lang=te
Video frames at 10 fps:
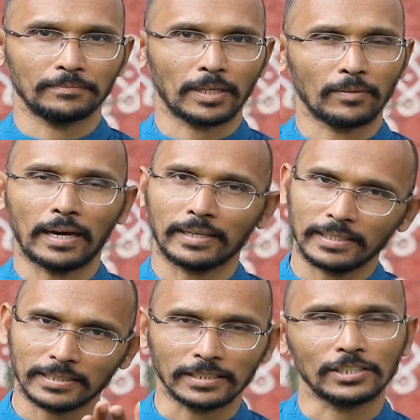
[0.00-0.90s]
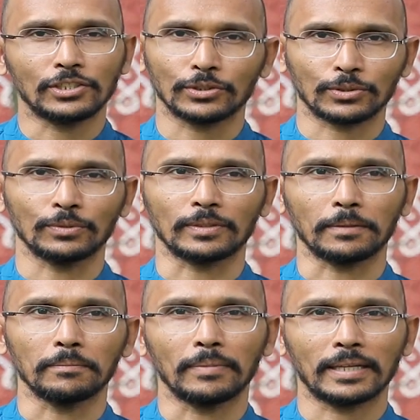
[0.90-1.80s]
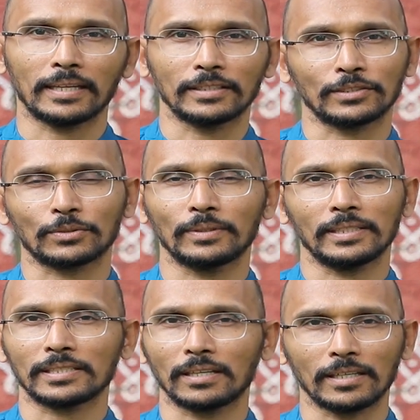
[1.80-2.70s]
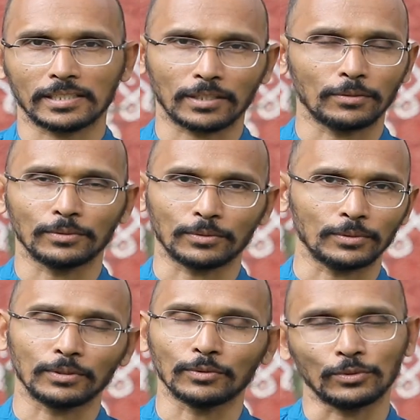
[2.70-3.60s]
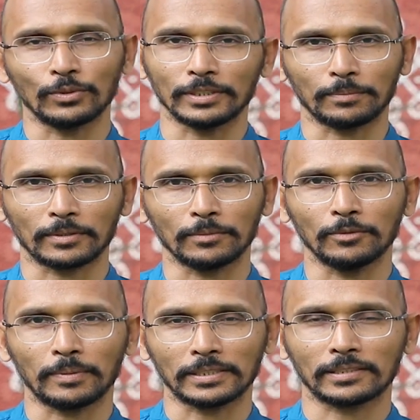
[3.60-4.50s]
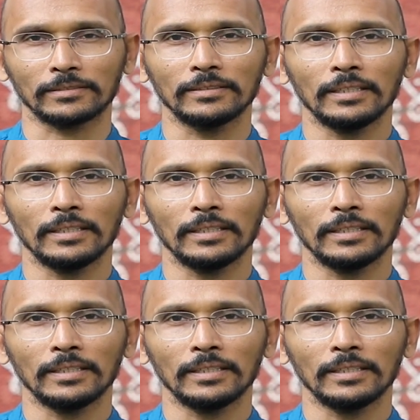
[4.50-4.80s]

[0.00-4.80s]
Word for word: మనం ఆల్రెడీ సజెస్ట్ చేస్తూ ఉంటాం బనానా తీసుకుంటే స్టార్చ్ ఎక్కువ ఉంటుంది వద్దు అని చెప్తాము ప్లస్